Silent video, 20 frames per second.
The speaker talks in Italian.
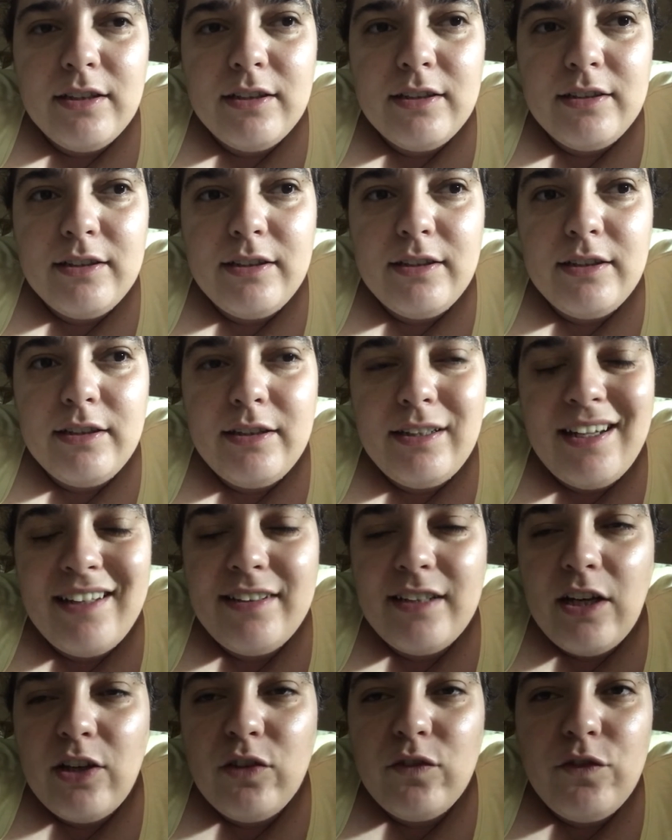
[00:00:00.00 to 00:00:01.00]
di, di
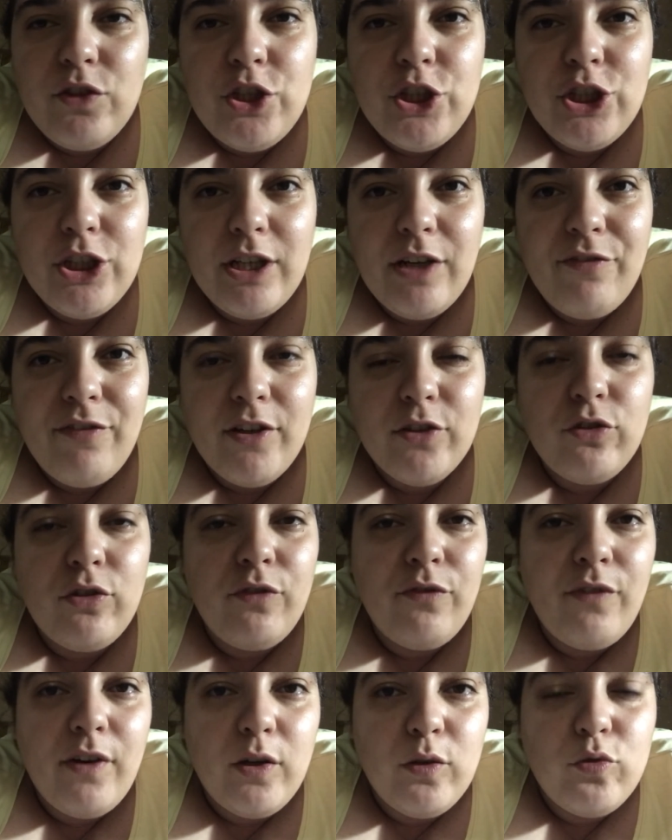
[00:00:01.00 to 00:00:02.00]
Andanovic che ha fatto il
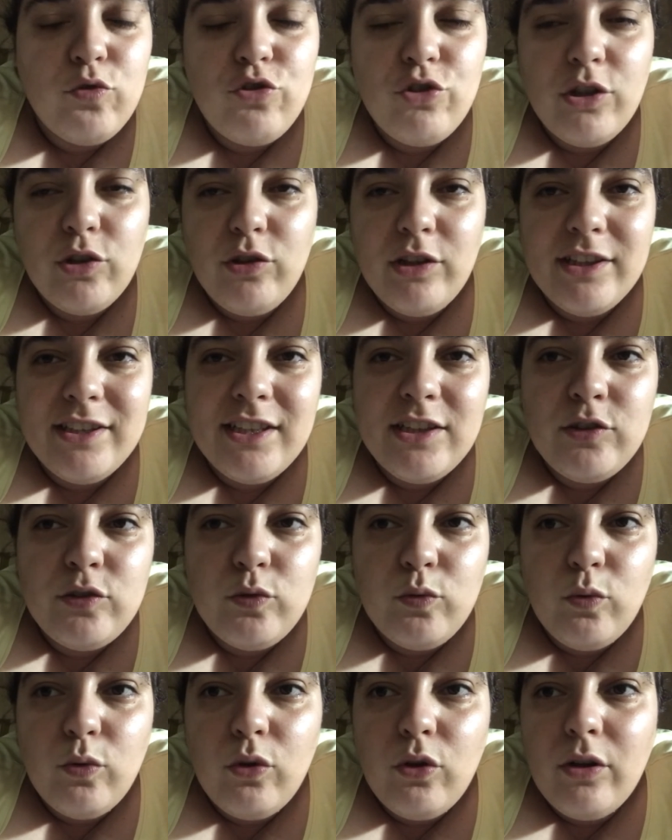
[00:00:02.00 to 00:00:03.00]
fallo sul giocatore di
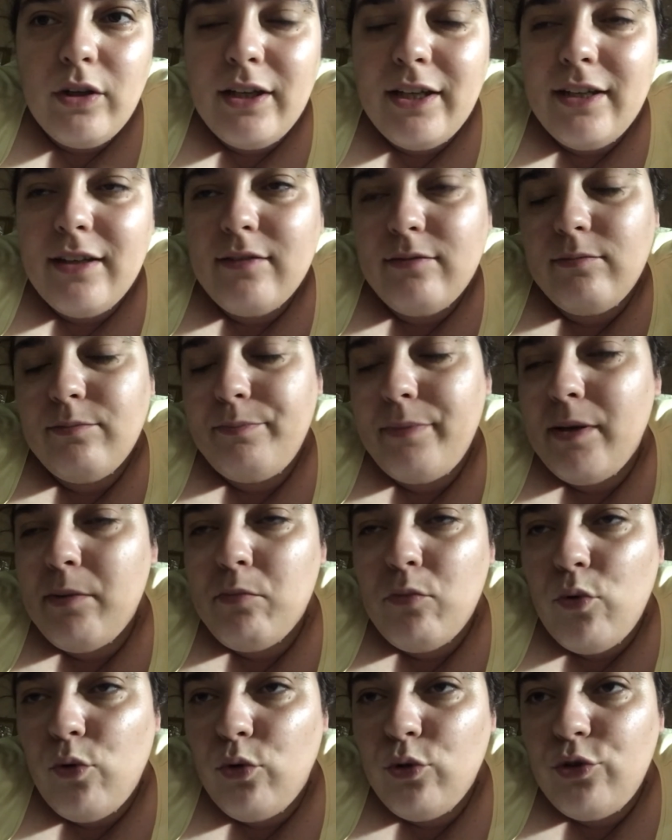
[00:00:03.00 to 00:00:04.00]
solo e per
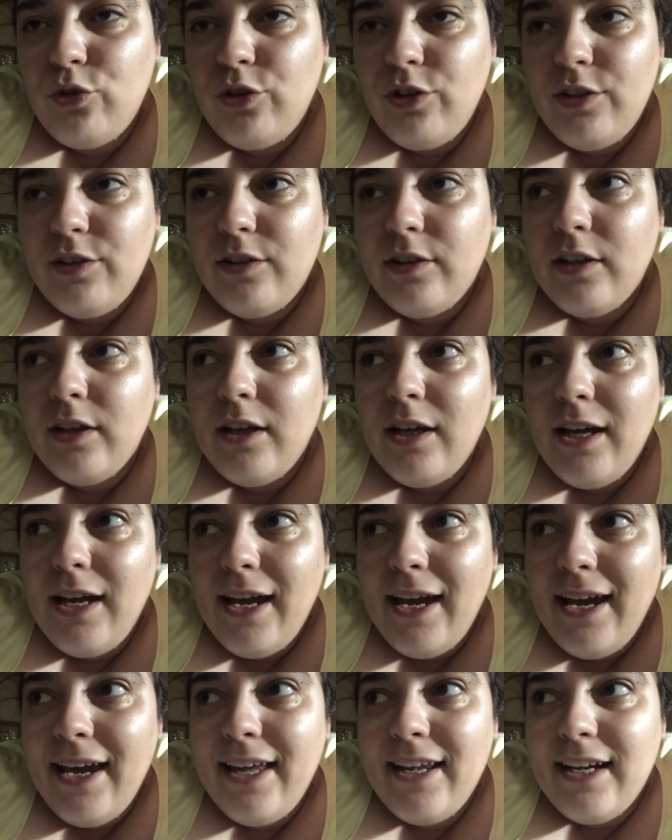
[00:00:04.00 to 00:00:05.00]
molti
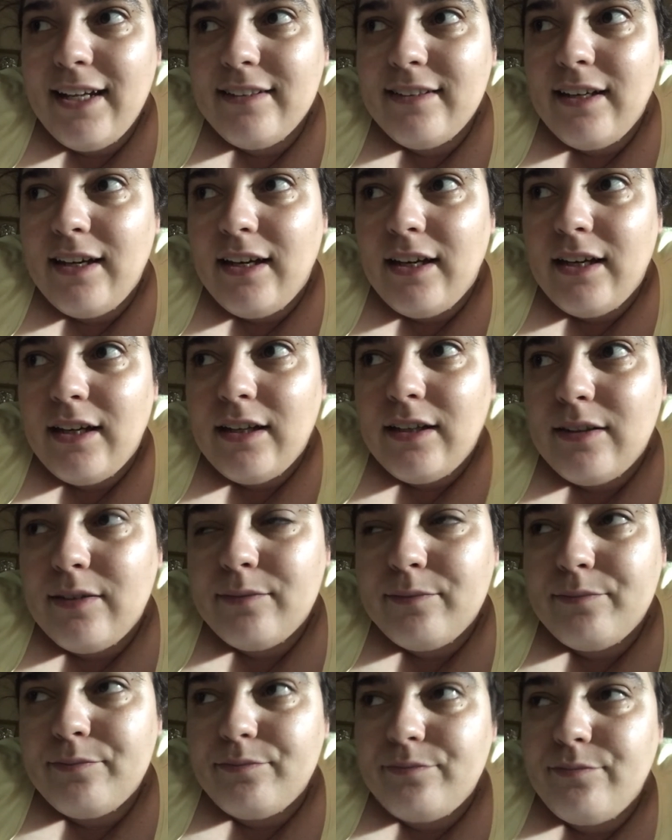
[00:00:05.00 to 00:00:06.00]
era da,
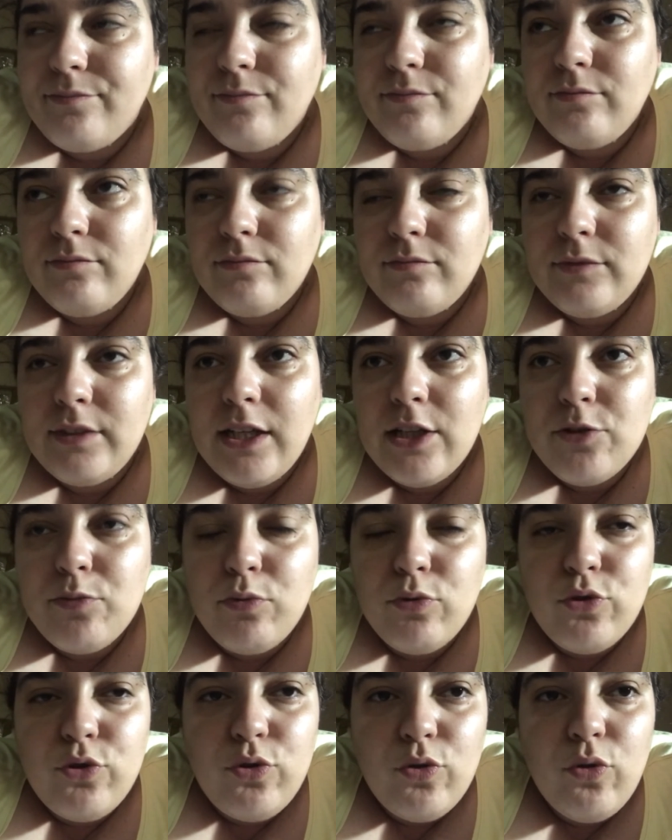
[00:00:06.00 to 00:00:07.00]
mh, mm, da
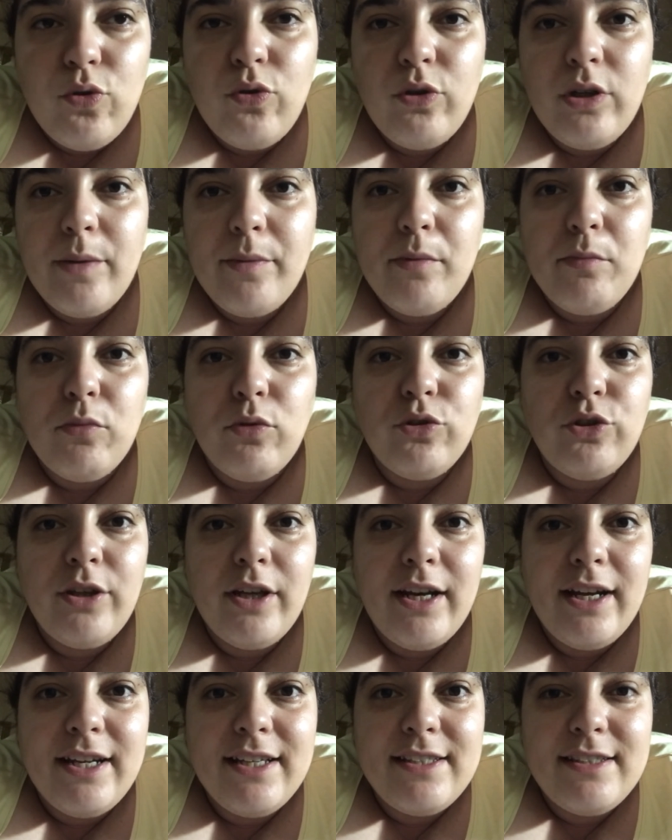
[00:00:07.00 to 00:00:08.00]
espulsione, per molti
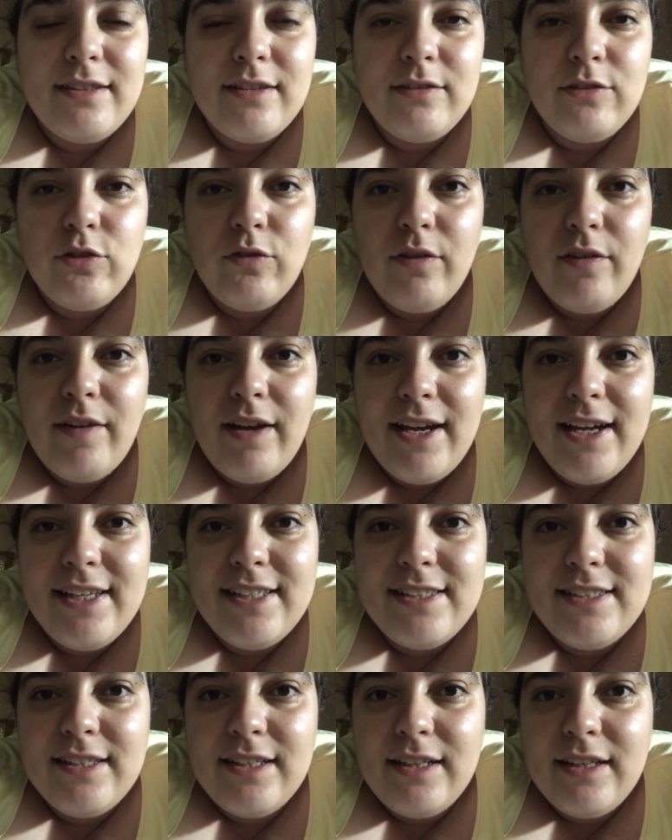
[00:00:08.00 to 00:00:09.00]
es, doveva
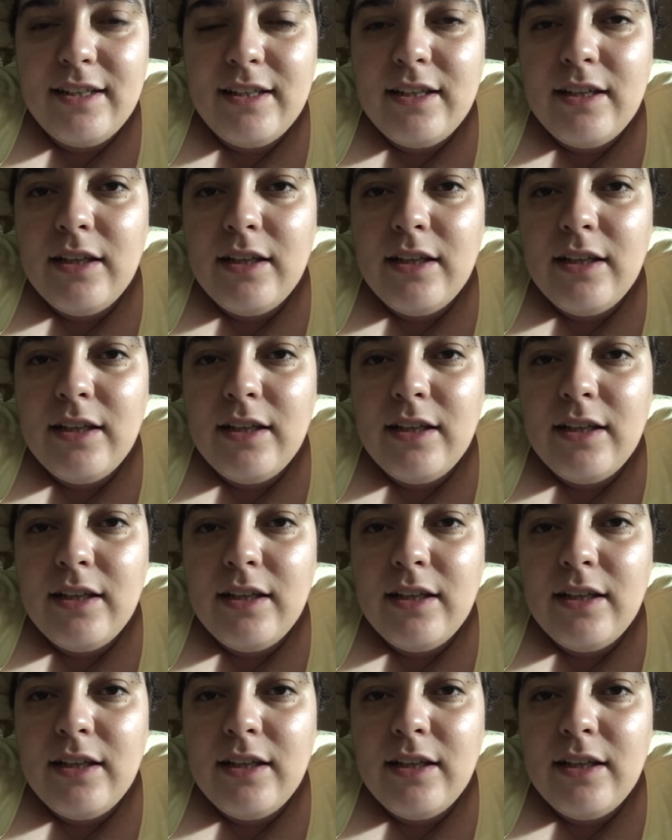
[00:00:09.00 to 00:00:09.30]
essere